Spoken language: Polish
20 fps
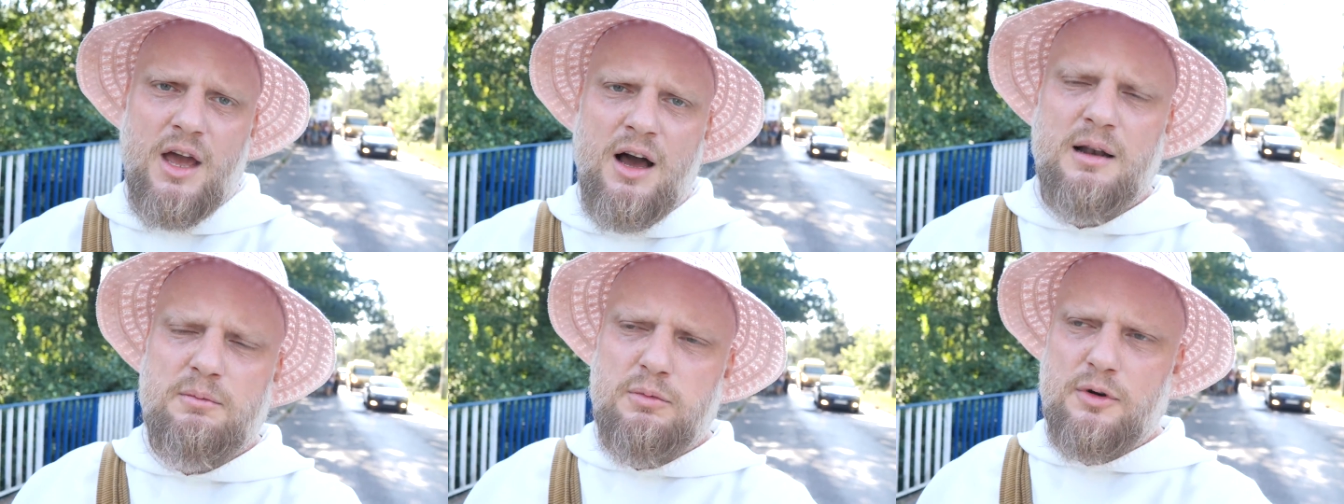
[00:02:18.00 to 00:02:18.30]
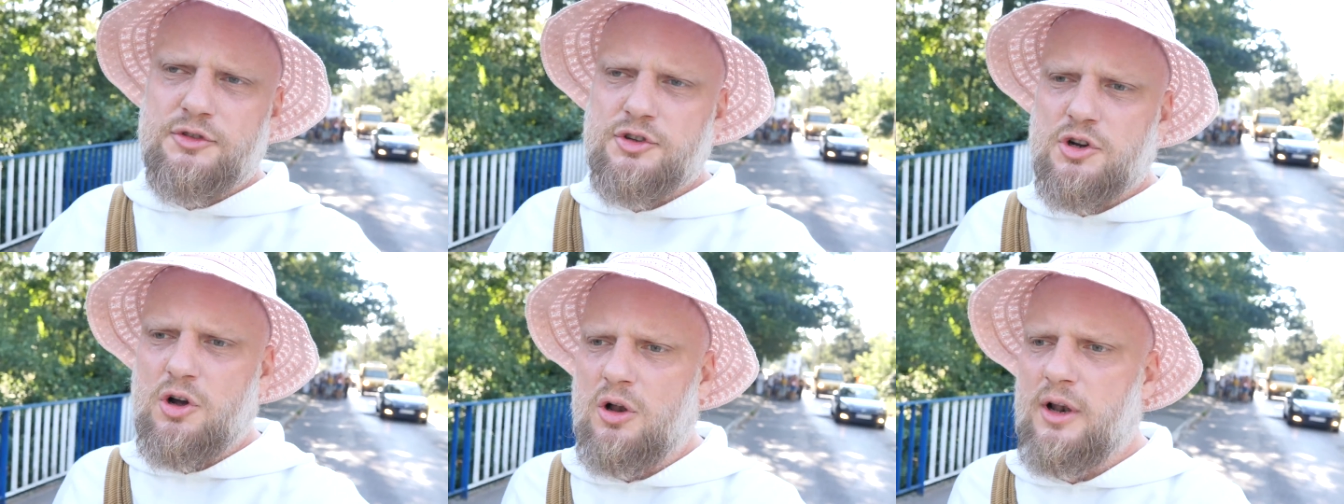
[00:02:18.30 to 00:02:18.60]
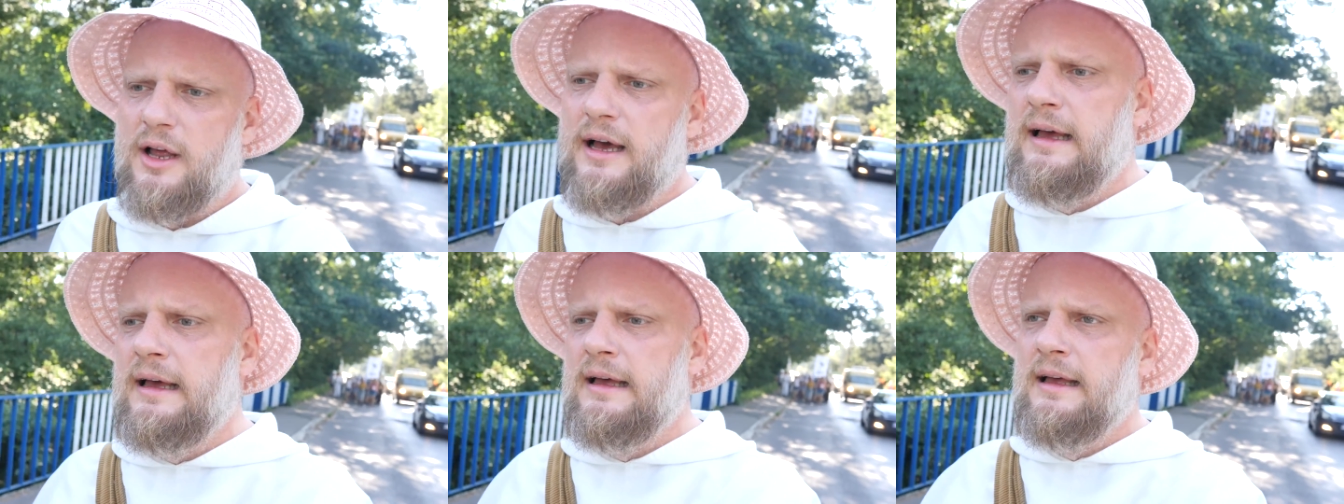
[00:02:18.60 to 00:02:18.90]
albo w
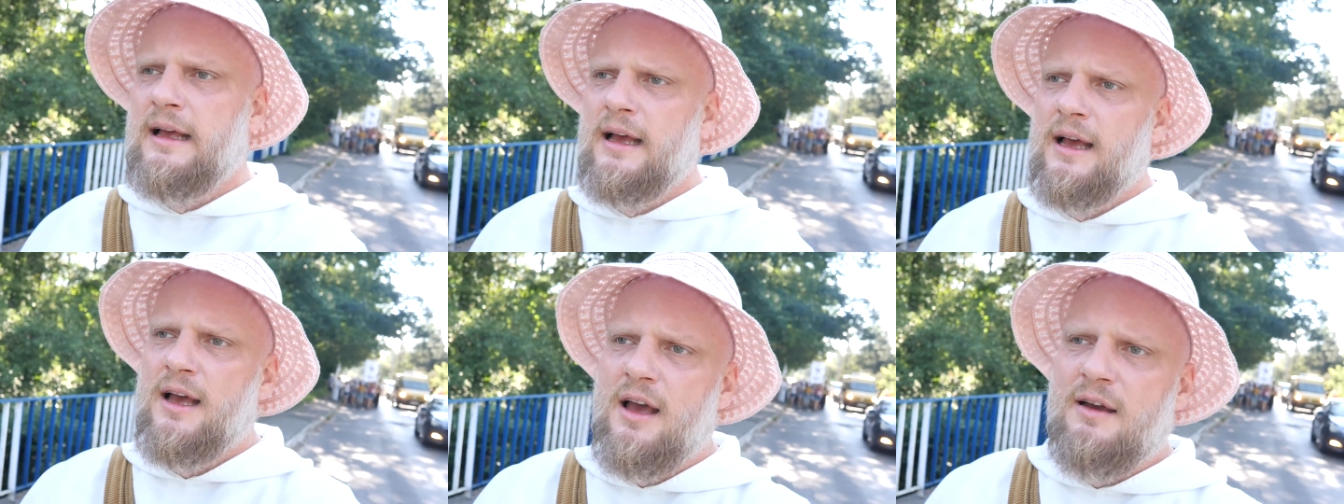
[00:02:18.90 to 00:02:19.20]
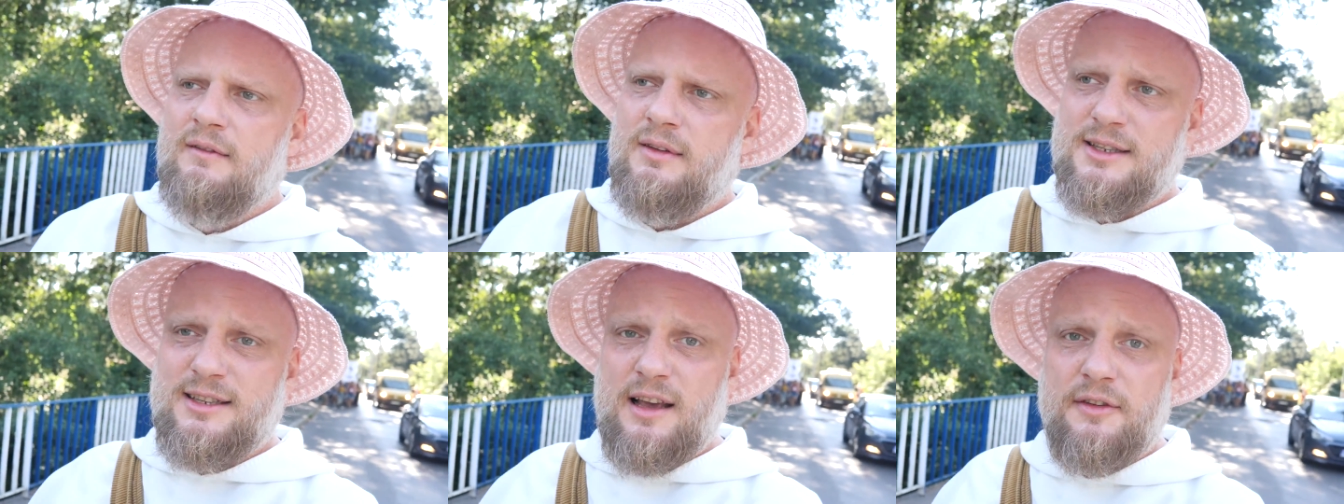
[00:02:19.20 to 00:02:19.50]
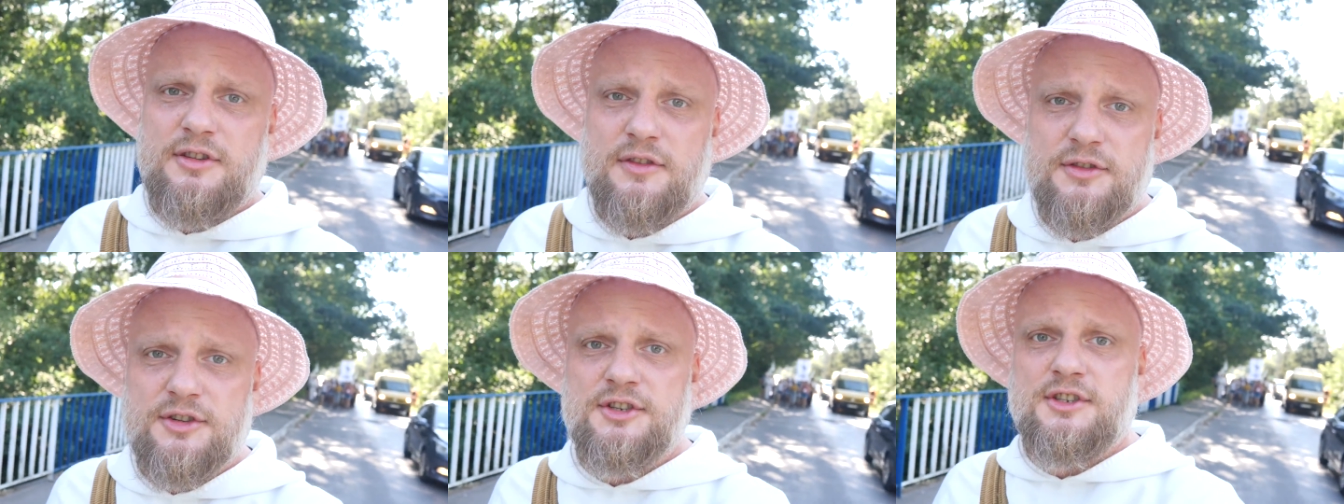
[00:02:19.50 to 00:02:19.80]
szkole. Więc
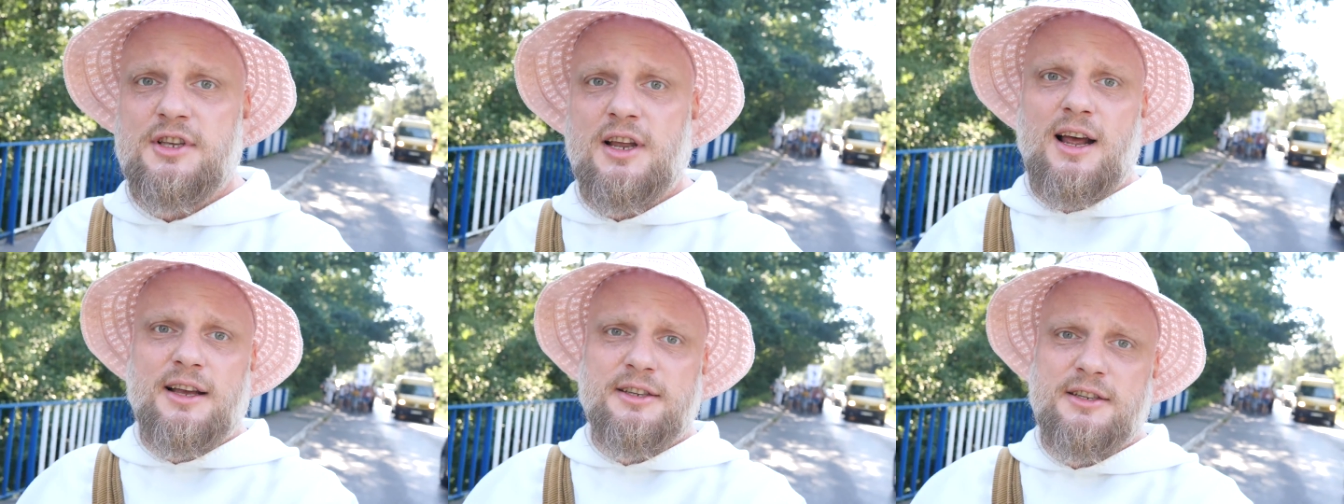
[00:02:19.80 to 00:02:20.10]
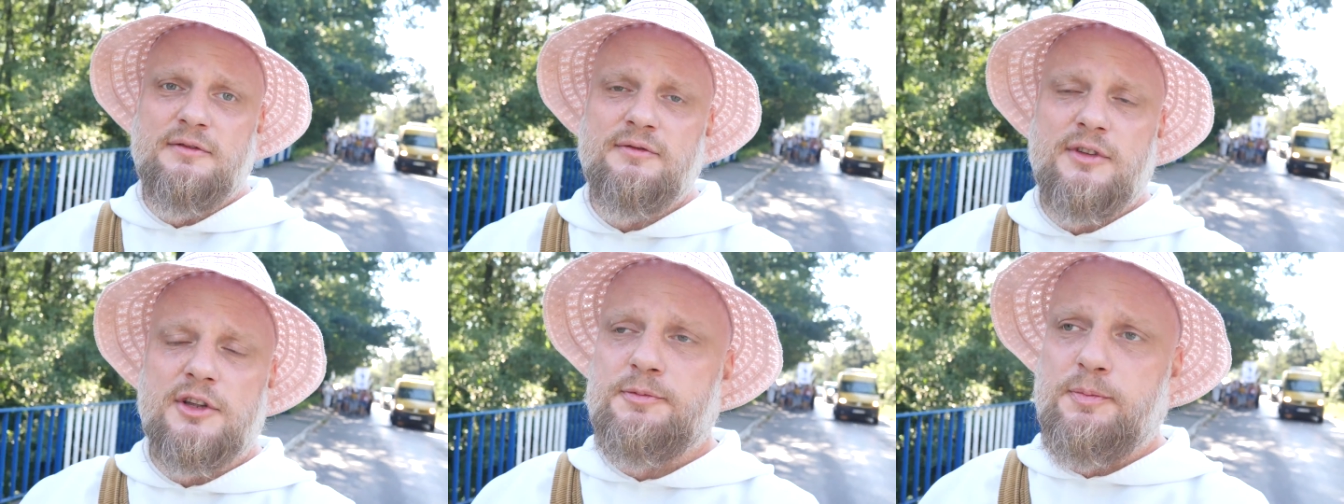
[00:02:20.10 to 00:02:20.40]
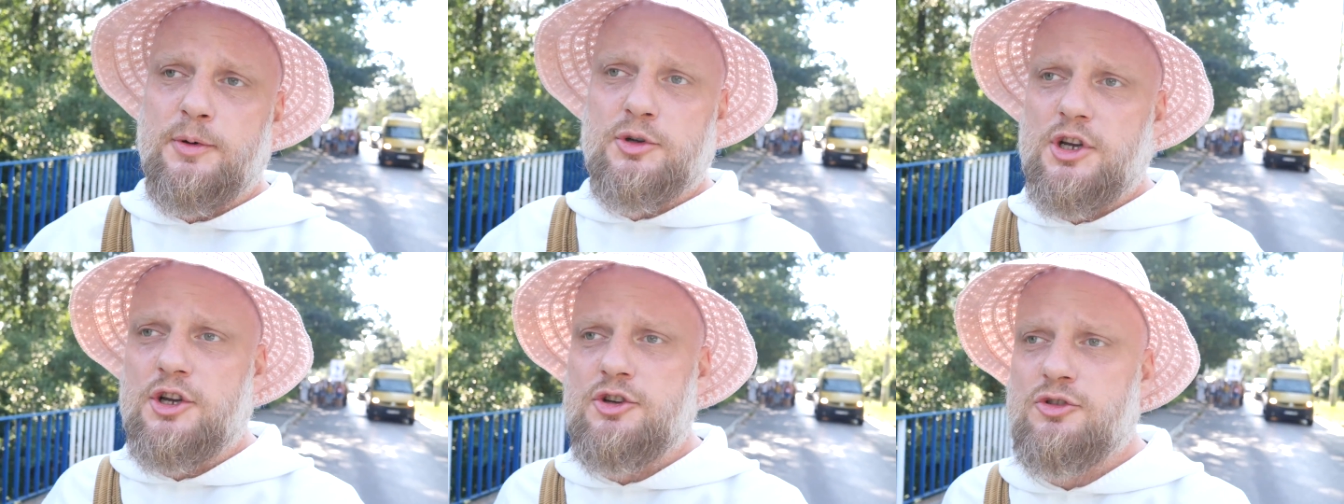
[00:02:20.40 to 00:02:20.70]
zawsze wszyscy razem, więc
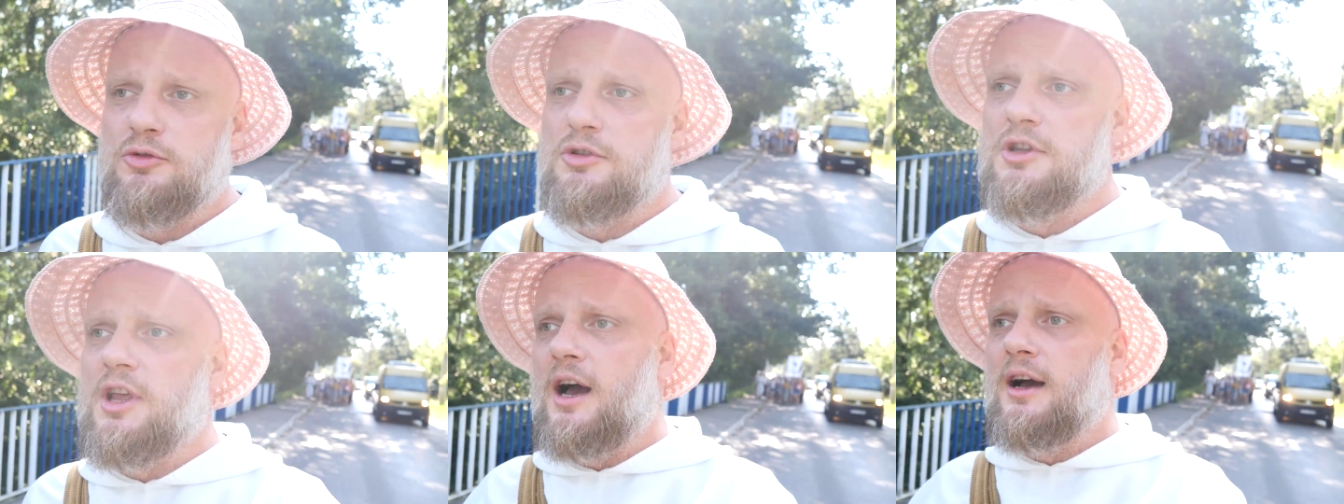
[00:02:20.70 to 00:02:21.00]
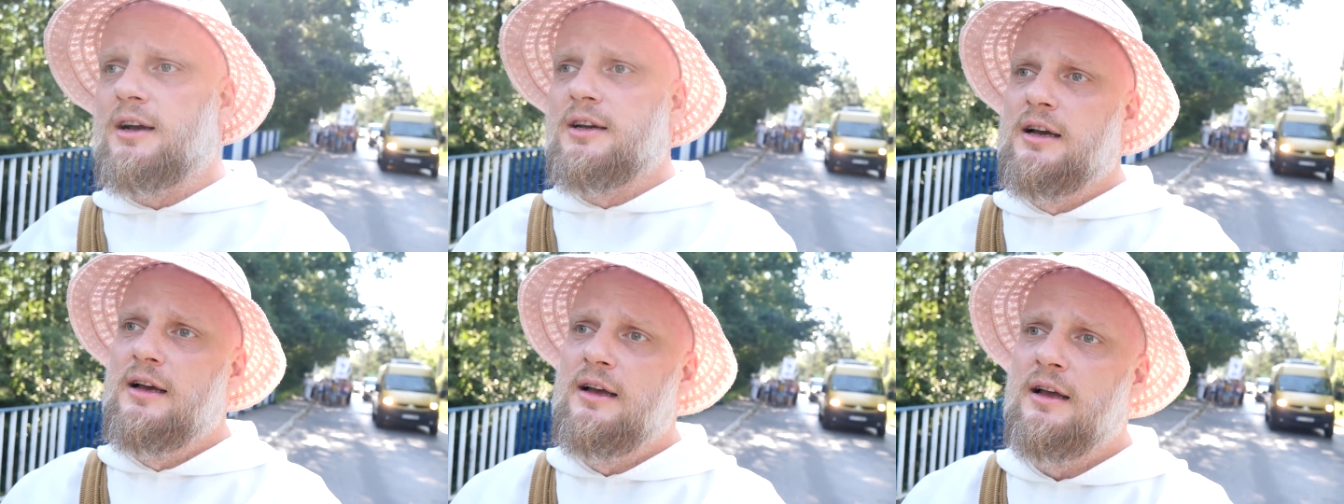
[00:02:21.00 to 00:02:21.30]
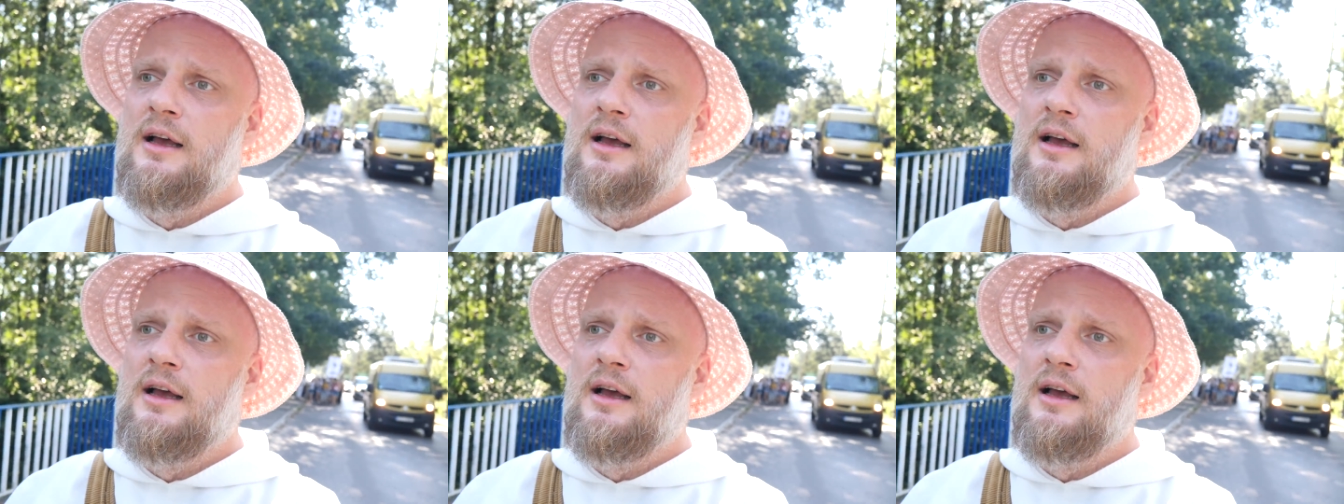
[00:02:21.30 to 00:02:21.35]
po 6 dniach